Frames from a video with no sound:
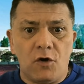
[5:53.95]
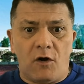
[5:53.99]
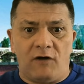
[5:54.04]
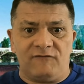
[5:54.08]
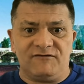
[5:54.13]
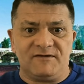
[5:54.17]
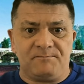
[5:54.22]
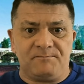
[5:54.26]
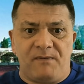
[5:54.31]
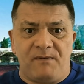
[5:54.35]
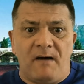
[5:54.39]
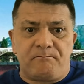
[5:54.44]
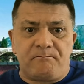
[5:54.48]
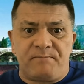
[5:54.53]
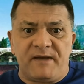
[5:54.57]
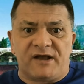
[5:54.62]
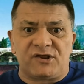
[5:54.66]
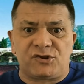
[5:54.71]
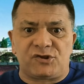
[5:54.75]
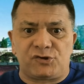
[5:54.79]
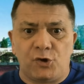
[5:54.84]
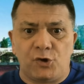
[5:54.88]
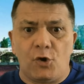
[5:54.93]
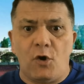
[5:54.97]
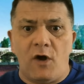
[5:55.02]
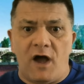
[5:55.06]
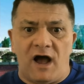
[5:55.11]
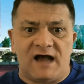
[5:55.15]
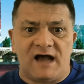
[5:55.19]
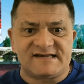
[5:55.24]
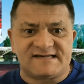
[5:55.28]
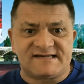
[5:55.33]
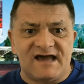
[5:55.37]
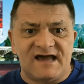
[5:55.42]
on va pas perdre 2-1
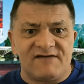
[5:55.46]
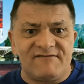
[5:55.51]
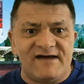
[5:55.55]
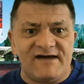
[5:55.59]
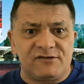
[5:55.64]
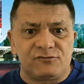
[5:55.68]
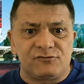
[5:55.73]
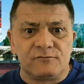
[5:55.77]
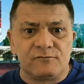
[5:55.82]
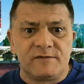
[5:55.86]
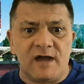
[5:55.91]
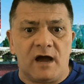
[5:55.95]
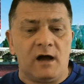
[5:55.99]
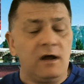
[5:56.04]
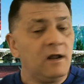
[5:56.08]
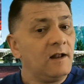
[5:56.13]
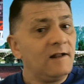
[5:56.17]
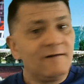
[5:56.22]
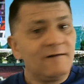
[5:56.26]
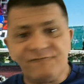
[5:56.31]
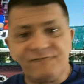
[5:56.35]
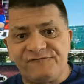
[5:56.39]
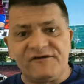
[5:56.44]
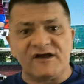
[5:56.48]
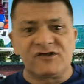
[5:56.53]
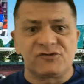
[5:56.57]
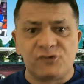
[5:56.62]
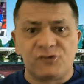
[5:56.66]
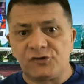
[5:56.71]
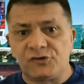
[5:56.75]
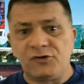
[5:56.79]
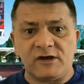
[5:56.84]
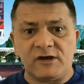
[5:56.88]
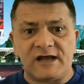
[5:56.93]
à Servette, ou bien faire
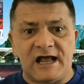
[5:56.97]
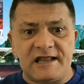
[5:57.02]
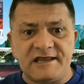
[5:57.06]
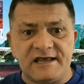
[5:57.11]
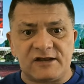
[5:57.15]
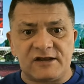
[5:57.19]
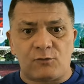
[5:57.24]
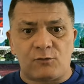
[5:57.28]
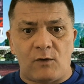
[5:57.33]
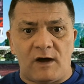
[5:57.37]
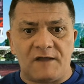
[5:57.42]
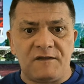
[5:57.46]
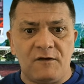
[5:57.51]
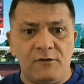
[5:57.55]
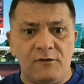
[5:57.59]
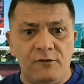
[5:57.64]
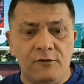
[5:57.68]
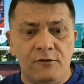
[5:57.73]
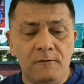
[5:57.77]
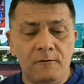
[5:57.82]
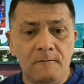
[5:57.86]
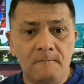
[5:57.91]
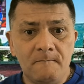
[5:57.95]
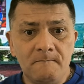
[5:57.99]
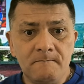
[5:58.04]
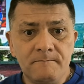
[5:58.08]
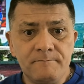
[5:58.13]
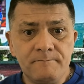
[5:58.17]
2-2 gagner 3-2.